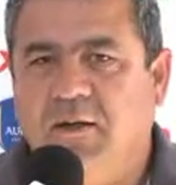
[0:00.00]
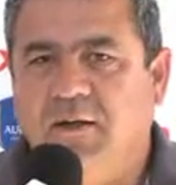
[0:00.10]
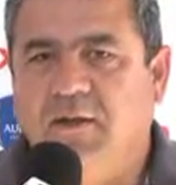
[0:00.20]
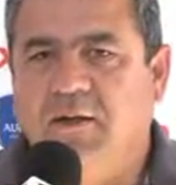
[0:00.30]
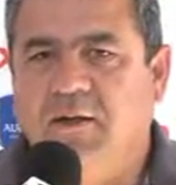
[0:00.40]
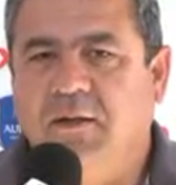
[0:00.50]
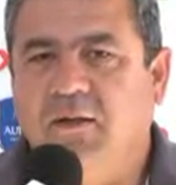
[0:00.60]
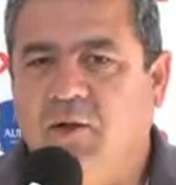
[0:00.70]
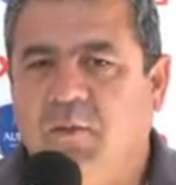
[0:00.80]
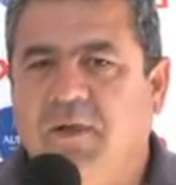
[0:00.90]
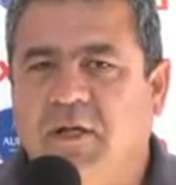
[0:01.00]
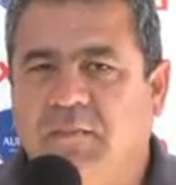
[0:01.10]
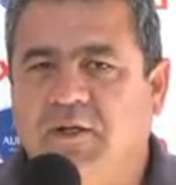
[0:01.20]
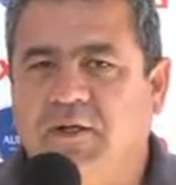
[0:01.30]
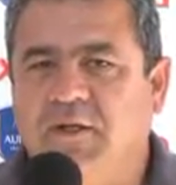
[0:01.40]
e incomodar
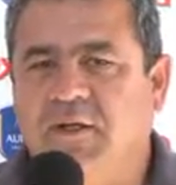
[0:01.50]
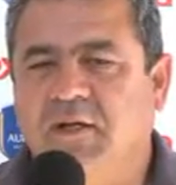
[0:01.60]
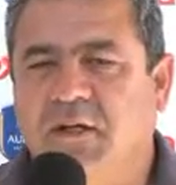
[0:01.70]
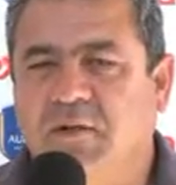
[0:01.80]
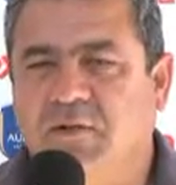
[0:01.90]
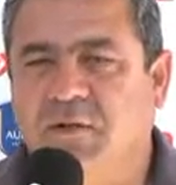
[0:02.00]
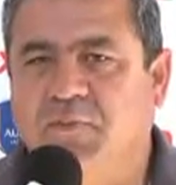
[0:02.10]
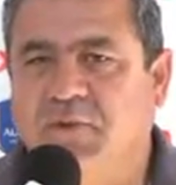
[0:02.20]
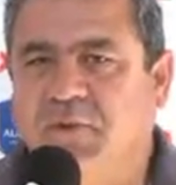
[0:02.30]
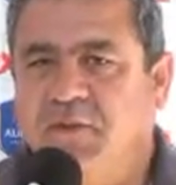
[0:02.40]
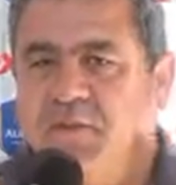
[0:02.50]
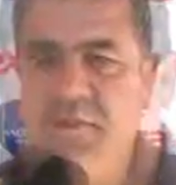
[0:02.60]
bastante quem está na nossa frente.